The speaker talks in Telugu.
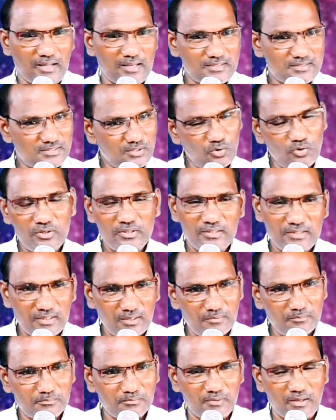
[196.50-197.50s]
అస్సలు ఈ
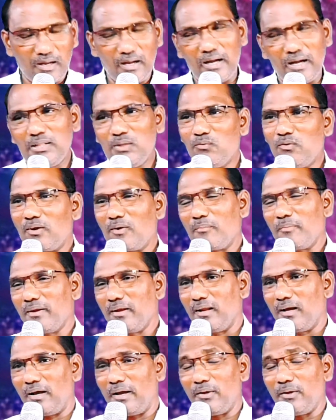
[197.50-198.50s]
దినం
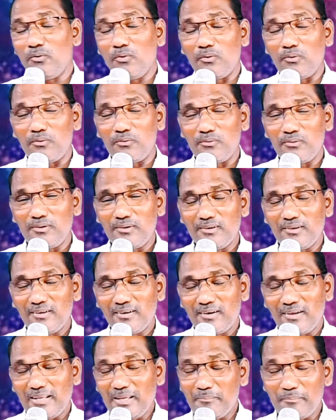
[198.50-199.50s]
ఆదివారమైన అయ్యో
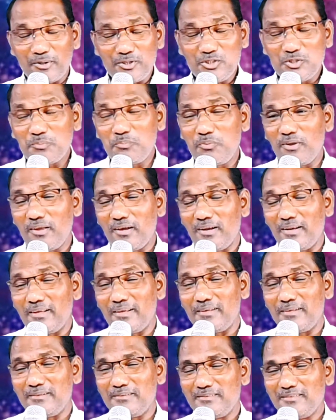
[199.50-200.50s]
నేను
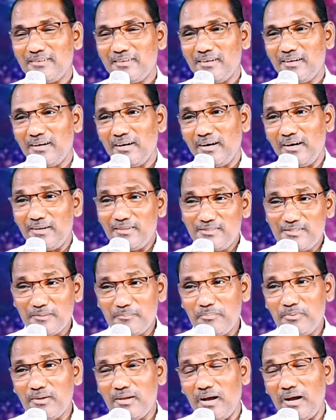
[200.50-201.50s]
మర్చిపోయానే అని
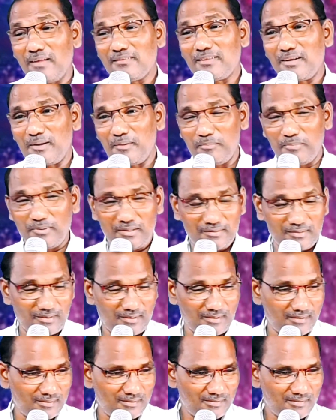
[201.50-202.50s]
చెప్పి ఆదరా
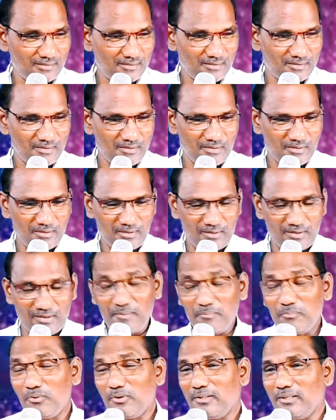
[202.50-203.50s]
బాదరా
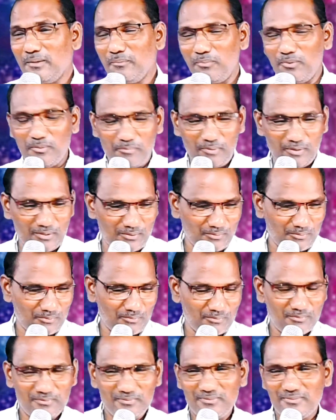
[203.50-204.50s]
లబోదిబోం అంటూ
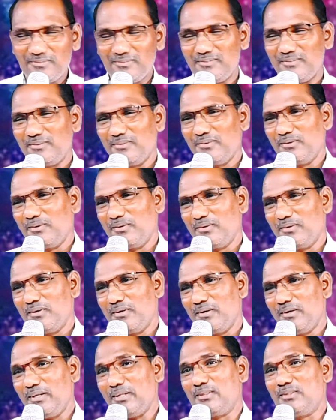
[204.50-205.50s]

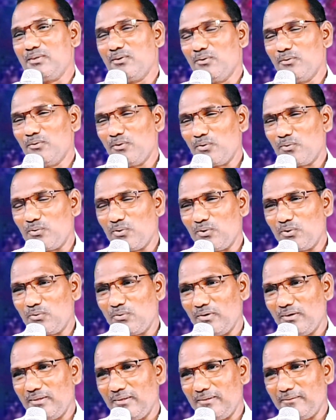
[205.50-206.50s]
నెత్తి నోరు
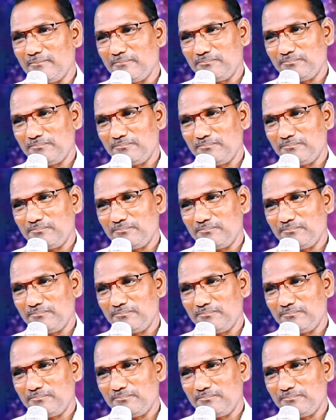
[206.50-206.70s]
కొట్టుకొని